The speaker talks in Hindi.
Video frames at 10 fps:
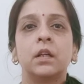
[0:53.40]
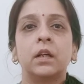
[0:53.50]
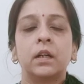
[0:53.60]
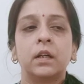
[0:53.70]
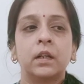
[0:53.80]

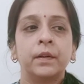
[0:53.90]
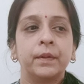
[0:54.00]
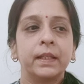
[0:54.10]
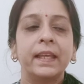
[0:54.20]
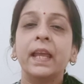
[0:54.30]
आ,
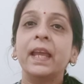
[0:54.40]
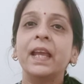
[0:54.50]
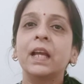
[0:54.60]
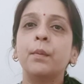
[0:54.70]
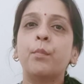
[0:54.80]
ये
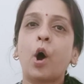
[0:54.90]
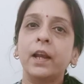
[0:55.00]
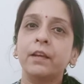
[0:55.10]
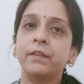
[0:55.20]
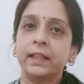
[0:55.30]
एक
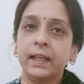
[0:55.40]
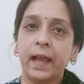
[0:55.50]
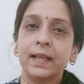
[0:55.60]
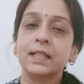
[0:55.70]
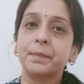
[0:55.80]
मौलिक विधि
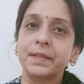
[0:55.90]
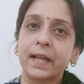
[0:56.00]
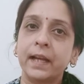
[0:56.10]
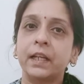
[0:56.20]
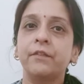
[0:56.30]
है
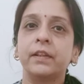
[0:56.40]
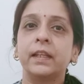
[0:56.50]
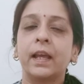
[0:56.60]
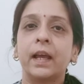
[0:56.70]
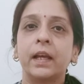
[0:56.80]
सब्सटेंटिव
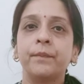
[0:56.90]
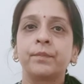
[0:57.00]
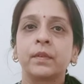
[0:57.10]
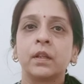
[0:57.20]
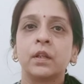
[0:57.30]
विधि है
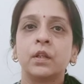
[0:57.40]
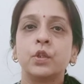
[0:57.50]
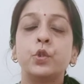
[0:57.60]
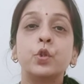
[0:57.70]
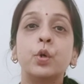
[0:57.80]

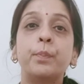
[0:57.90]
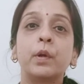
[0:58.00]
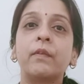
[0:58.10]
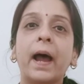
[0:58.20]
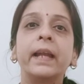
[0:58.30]
जो
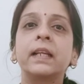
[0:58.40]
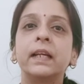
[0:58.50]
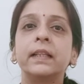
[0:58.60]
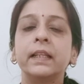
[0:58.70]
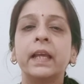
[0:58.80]
प्रोवाइड
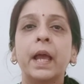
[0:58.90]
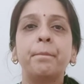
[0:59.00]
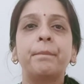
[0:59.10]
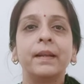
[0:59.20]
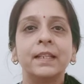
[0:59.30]
करती है
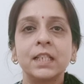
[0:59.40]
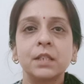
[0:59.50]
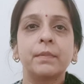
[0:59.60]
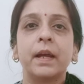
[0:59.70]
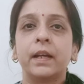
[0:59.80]

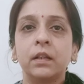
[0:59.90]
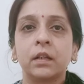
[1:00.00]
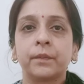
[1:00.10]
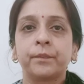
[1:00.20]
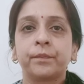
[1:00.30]
पनिशमेंट
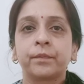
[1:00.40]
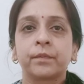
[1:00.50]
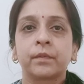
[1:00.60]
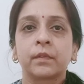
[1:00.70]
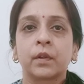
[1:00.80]

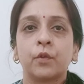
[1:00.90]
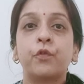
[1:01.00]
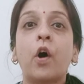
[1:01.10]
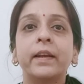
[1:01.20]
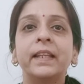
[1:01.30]

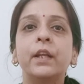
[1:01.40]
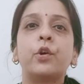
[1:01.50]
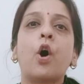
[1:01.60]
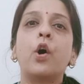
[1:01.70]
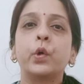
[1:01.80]
फॉर दी
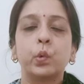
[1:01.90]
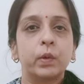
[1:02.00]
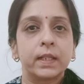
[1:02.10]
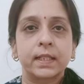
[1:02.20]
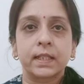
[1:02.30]
रॉन्ग
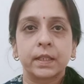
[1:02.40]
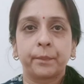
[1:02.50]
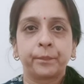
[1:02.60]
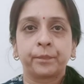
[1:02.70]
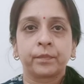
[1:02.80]
डूअर्स
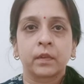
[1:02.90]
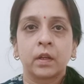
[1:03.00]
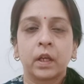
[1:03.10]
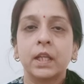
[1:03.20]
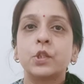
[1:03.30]

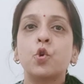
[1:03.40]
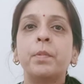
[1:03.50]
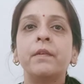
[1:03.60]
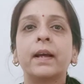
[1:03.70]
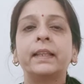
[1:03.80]
कि जो
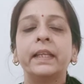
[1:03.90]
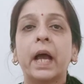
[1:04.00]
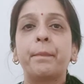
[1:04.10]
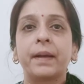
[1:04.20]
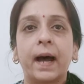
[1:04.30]
भी व्यक्ति
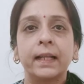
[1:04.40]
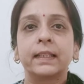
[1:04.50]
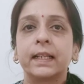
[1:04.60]
अपराध